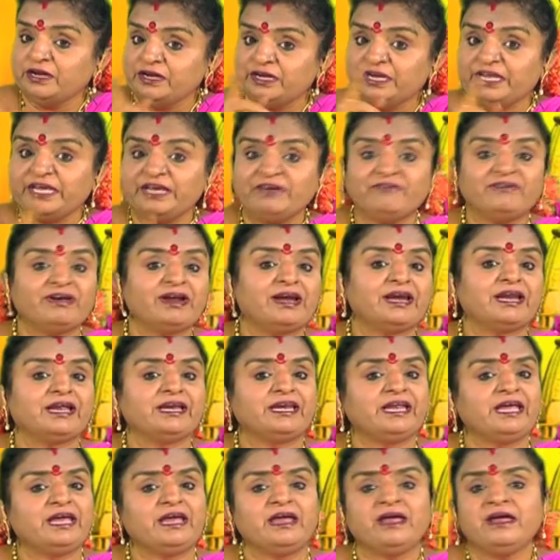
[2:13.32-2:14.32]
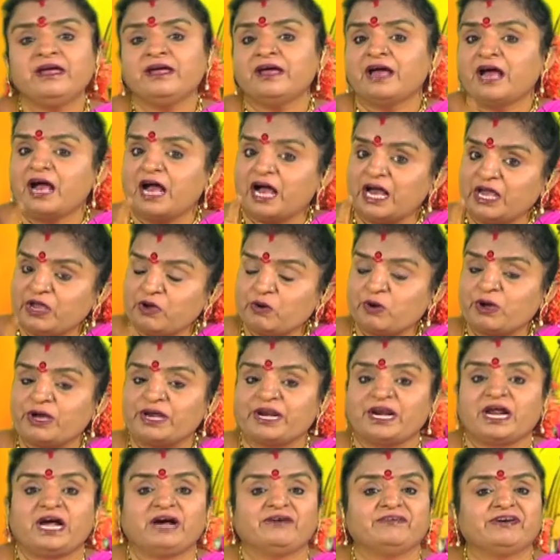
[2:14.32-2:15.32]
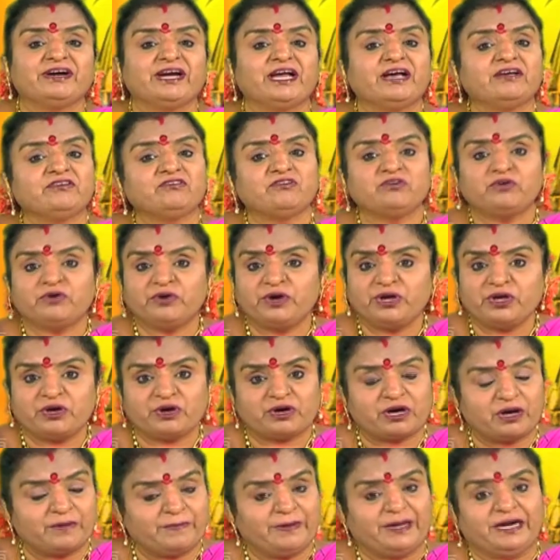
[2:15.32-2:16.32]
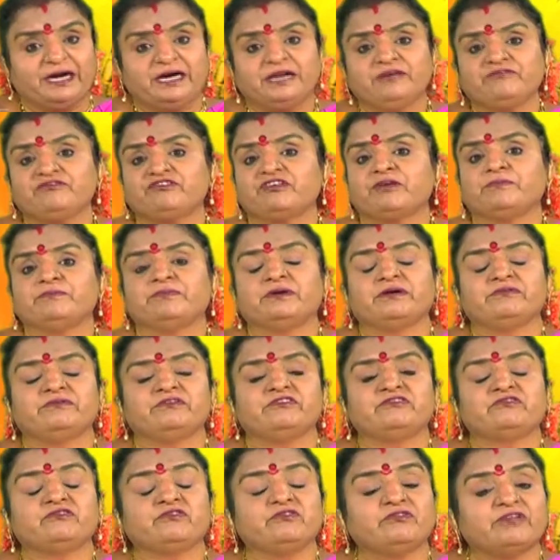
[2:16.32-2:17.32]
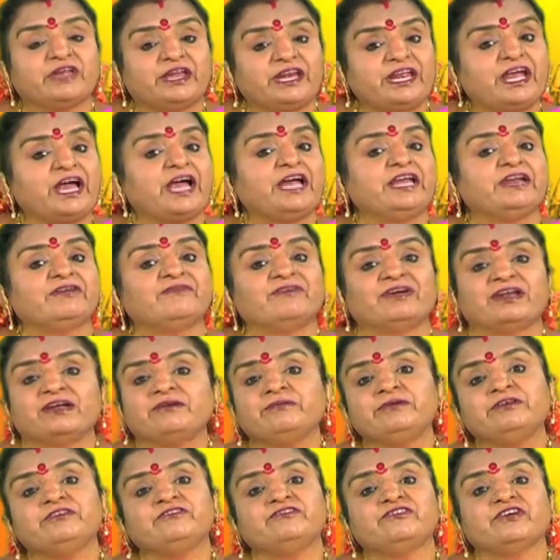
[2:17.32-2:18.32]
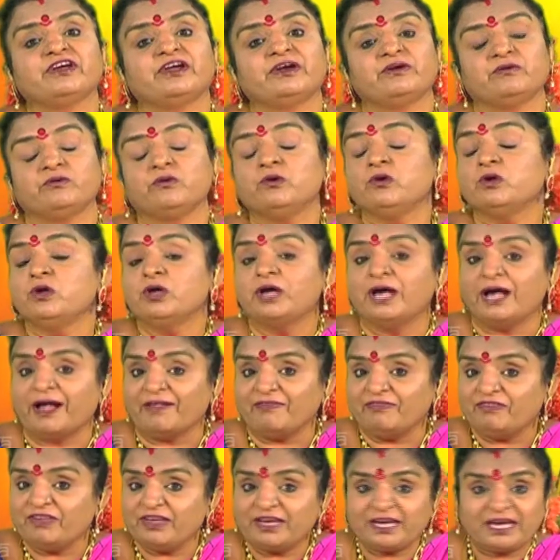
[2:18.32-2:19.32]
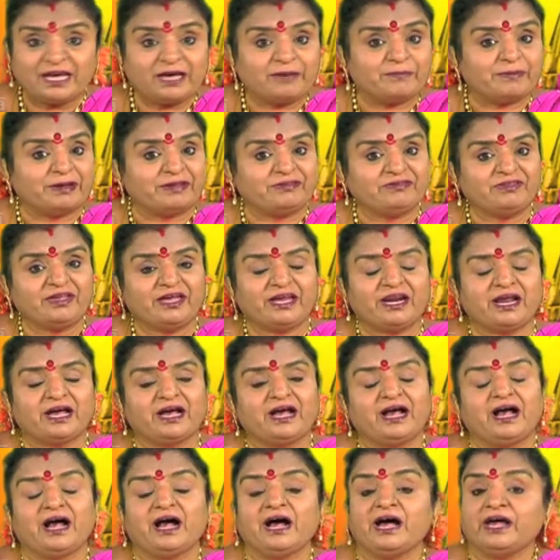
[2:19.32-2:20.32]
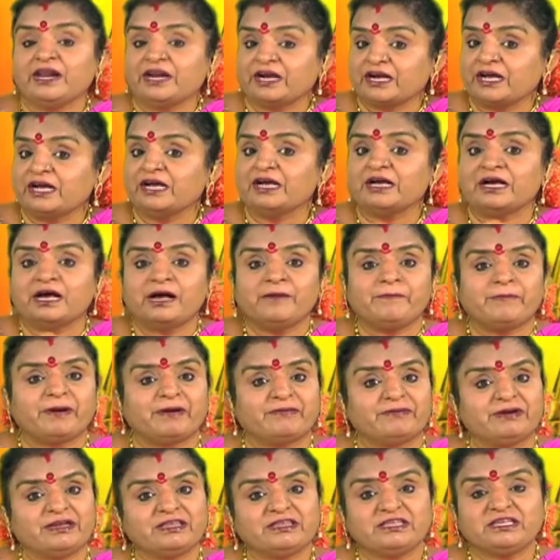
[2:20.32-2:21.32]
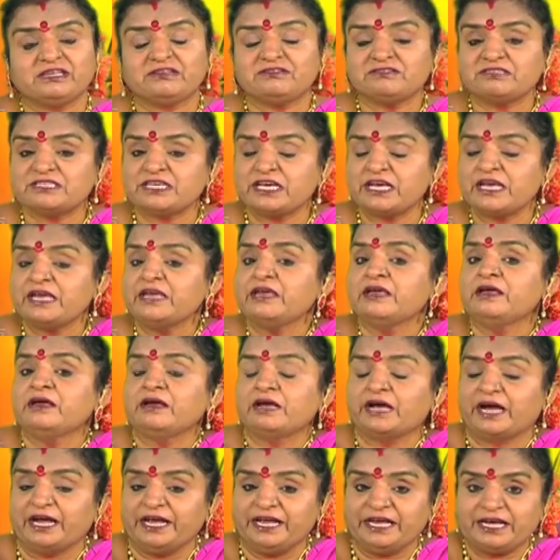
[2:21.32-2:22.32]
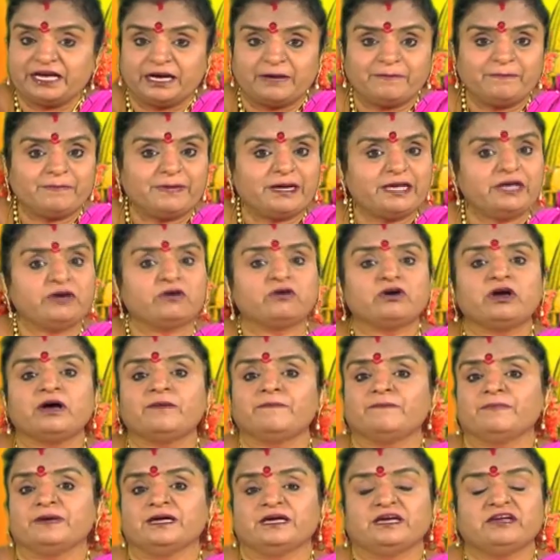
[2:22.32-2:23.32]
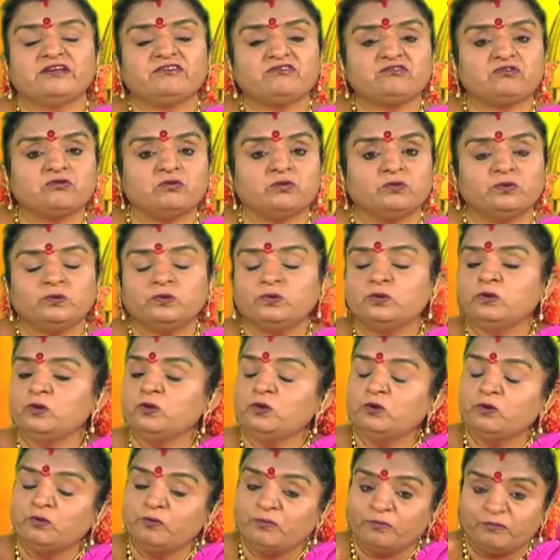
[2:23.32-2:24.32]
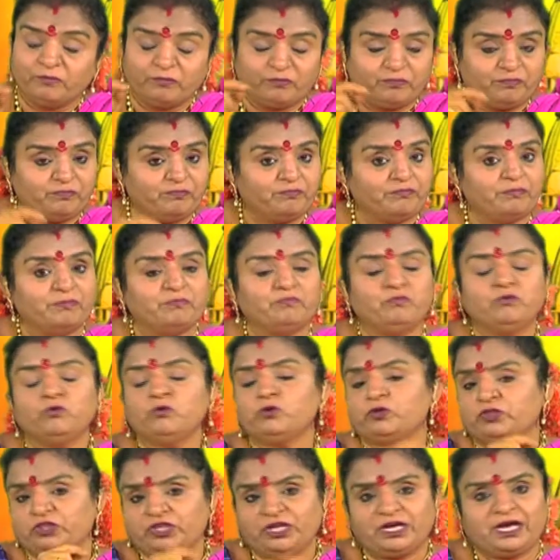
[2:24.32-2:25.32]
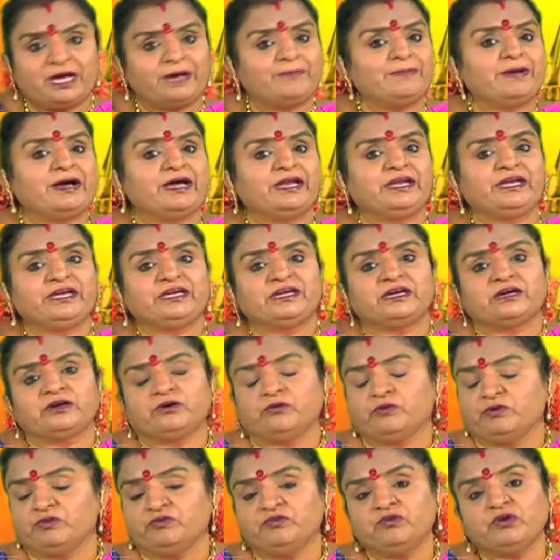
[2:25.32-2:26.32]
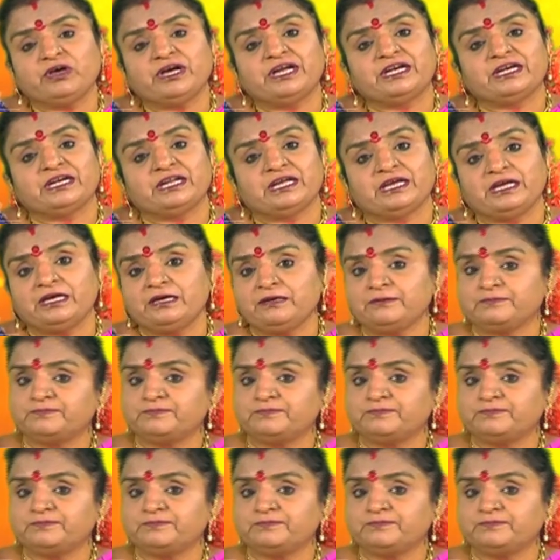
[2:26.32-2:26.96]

నీ వల్లనే ఆ యొక్క రావణాసురుడి యొక్క మరణం సంభవిస్తుందని ఆయన వరమిచ్చాడు అందుకే మంధర ఆ రకంగా ప్రవర్తించి కైకమ్మ యొక్క మనసు పూర్తిగా మారేటట్టు ఎందుకంటే